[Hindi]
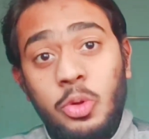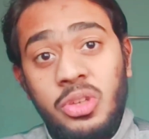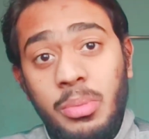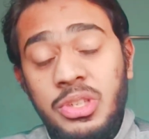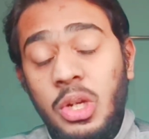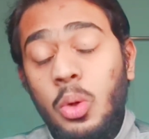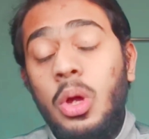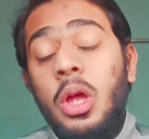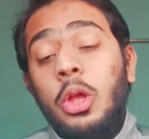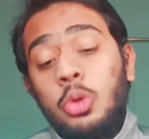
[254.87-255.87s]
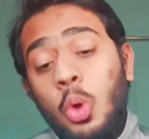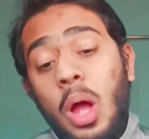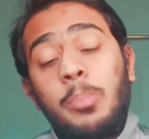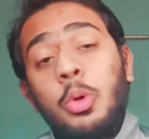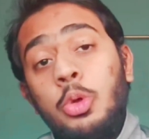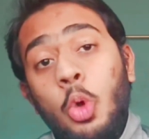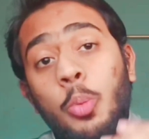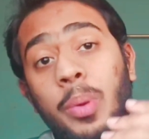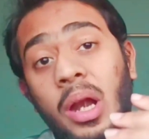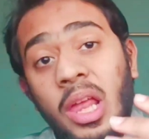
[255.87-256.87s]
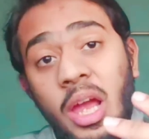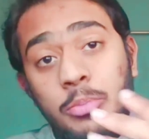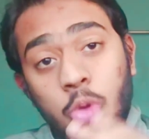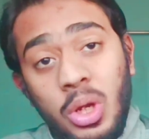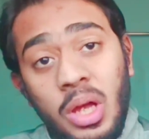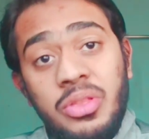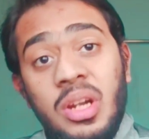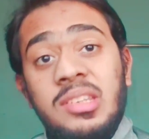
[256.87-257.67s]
बात को समझ रहे हो तो आपको योग प्राणायाम जो है